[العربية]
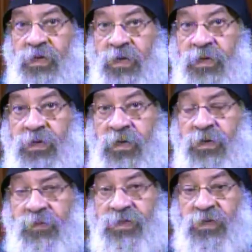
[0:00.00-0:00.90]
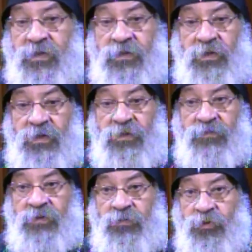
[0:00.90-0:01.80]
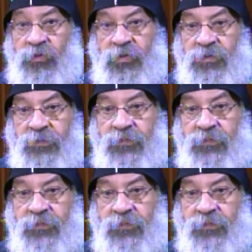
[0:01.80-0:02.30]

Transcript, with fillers: لكن هنا مثلا في المدن